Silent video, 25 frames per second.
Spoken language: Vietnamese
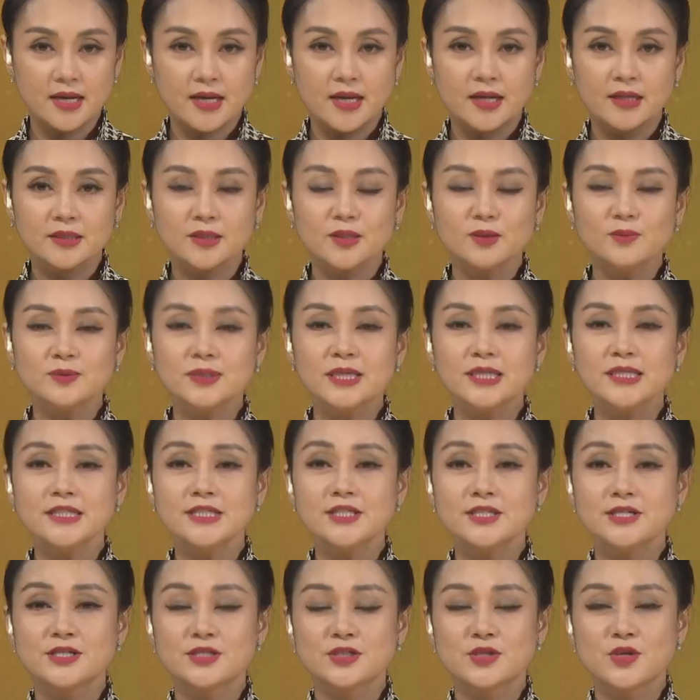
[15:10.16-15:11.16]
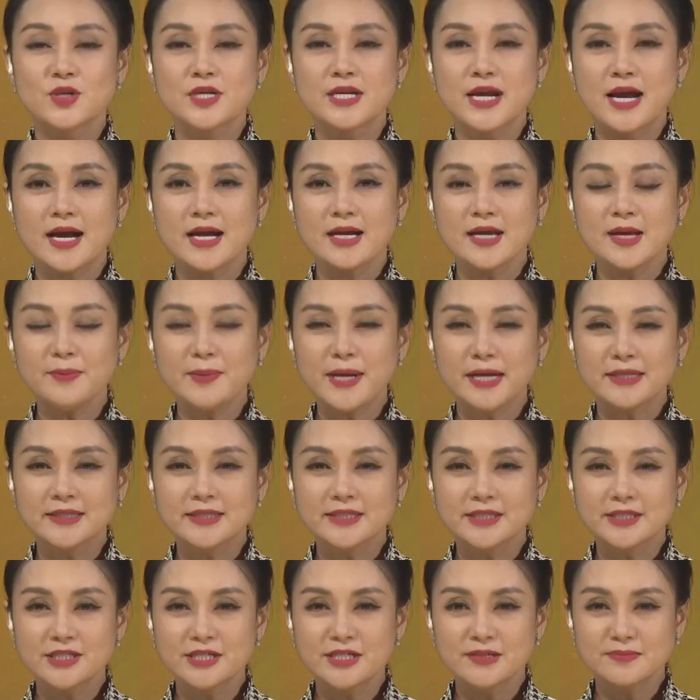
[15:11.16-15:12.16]
Thông tin vừa rồi đã khép lại chương
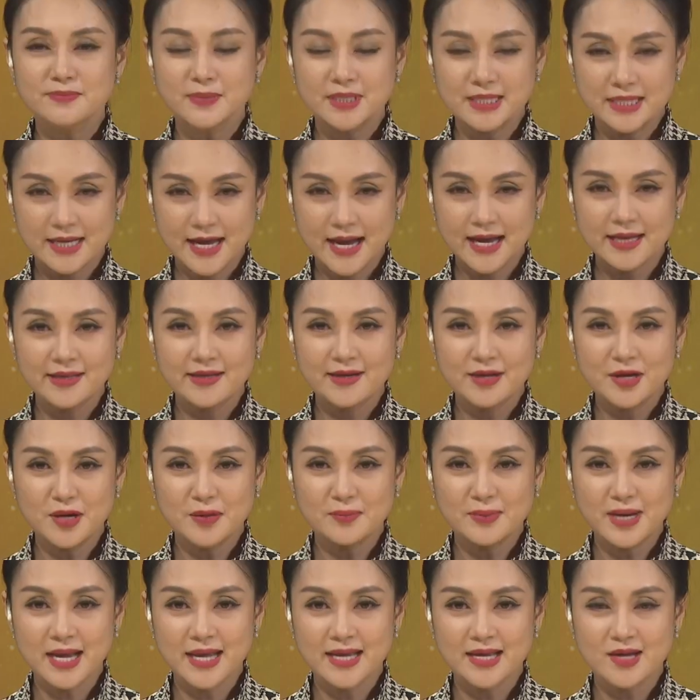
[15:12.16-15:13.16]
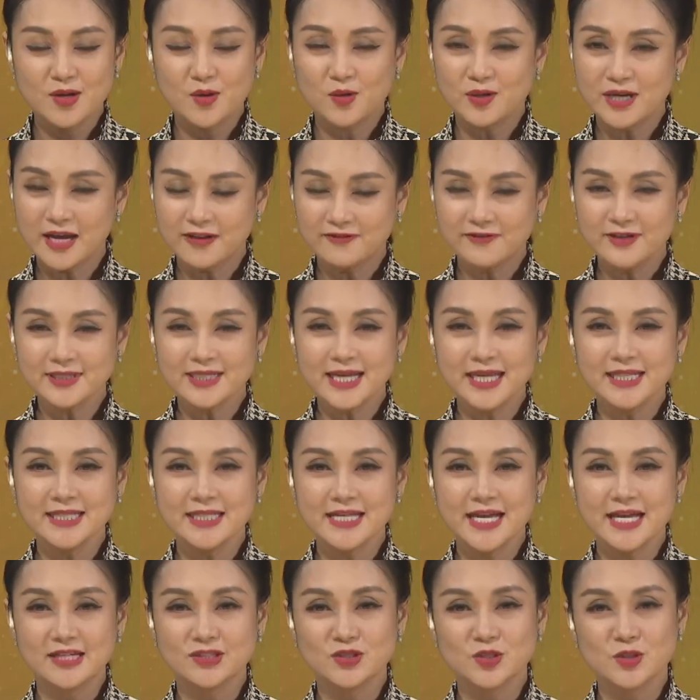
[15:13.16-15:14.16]
trình 12 giờ hôm nay của Đài Phát thanh
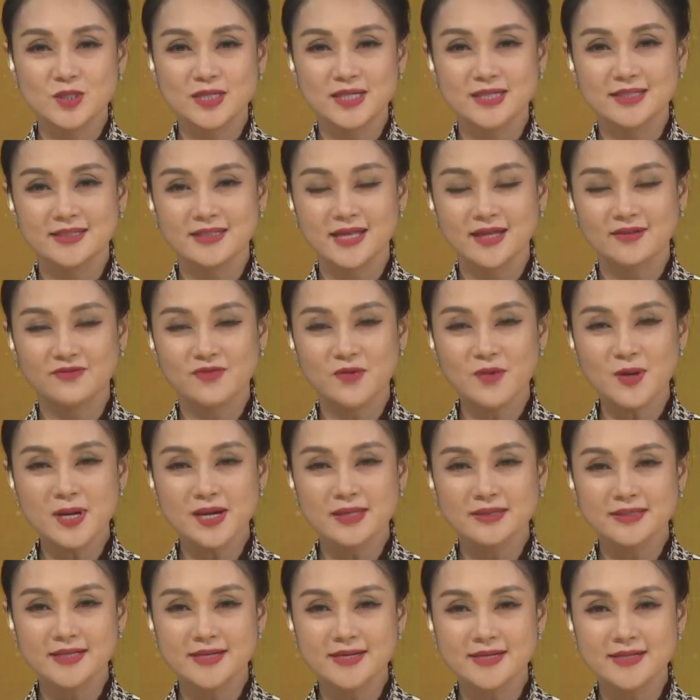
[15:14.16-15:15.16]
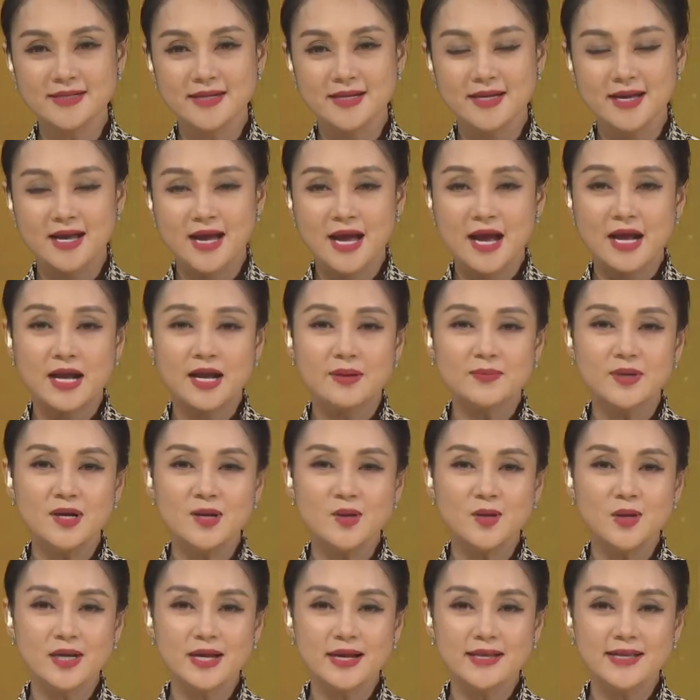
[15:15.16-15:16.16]
và Truyền hình thành phố Cần Thơ. Cảm ơn
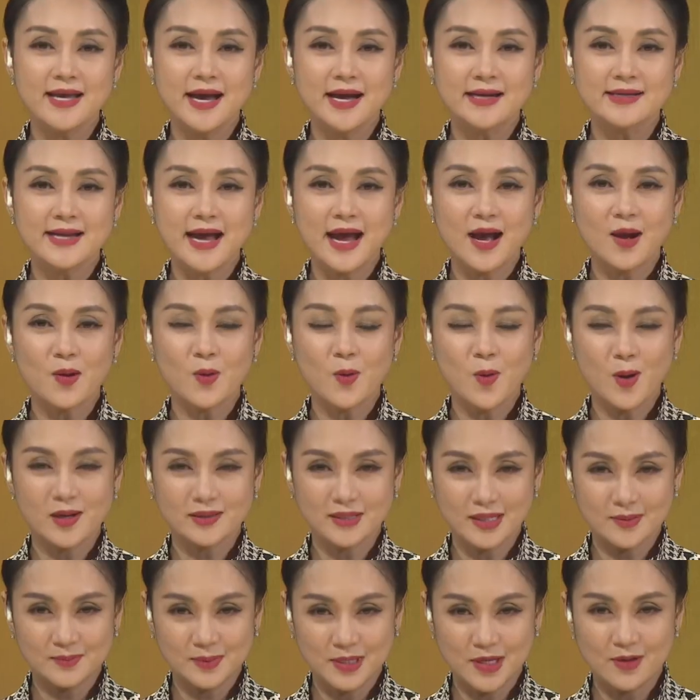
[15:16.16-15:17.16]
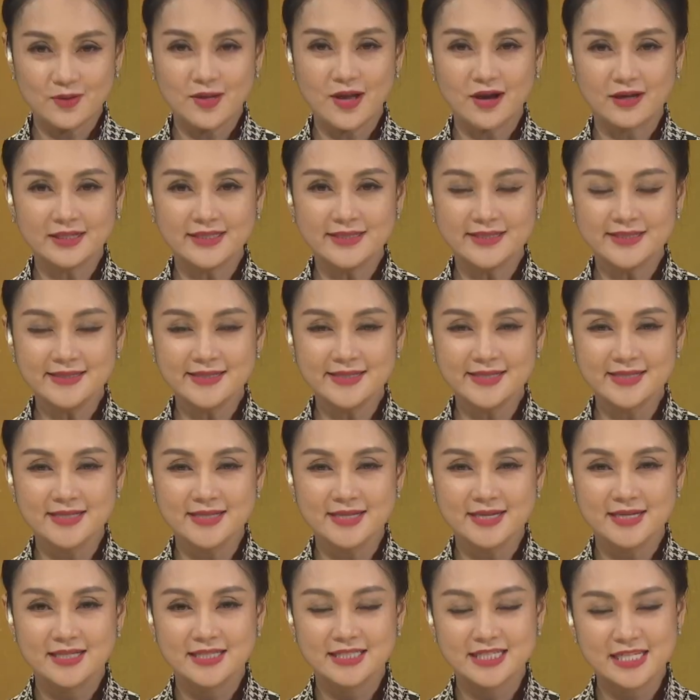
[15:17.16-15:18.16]
quý khán giả đã quan tâm theo dõi chương trình.
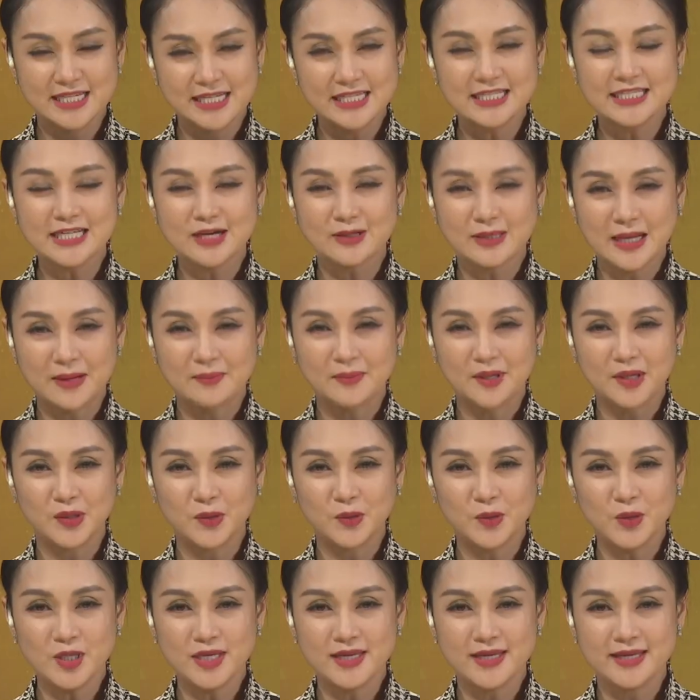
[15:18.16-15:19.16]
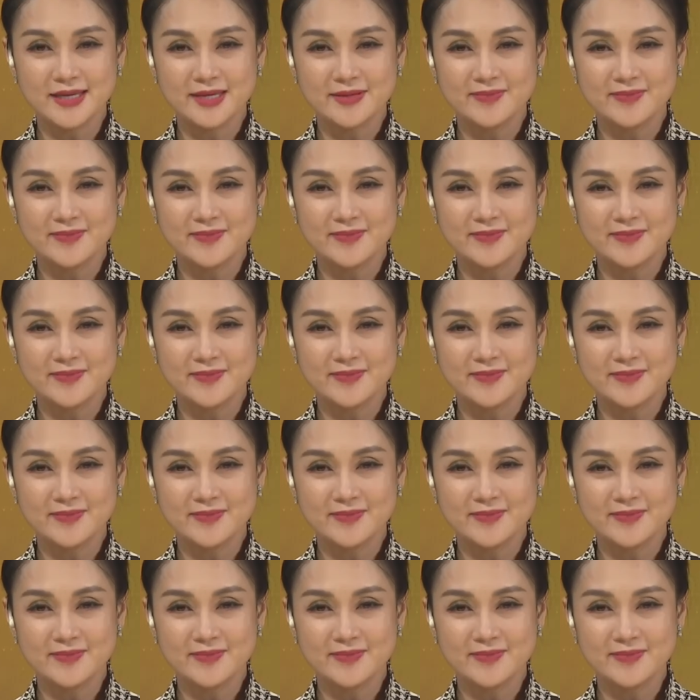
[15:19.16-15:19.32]
Xin kính chào tạm biệt quý vị.